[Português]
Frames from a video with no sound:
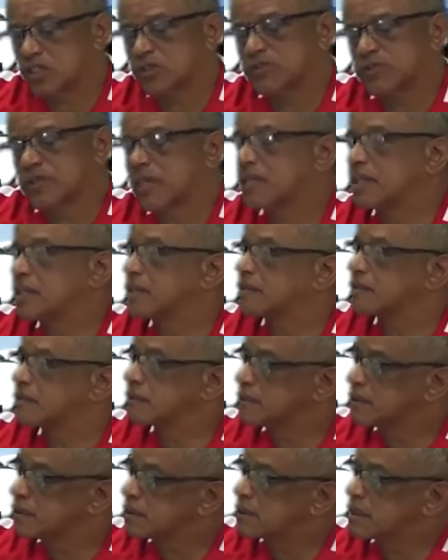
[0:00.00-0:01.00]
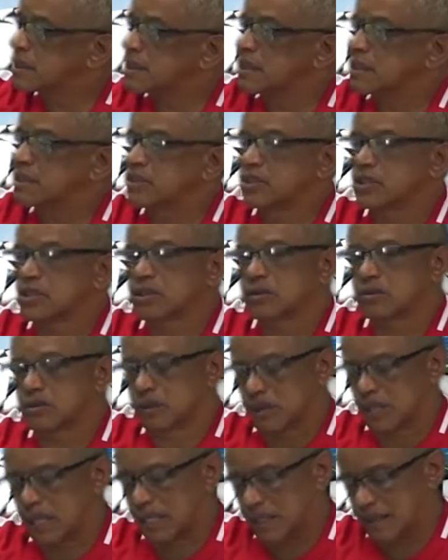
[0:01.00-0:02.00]
tiver
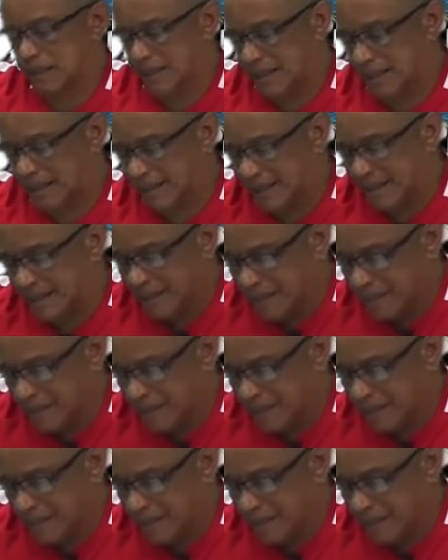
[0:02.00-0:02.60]
interagido já, está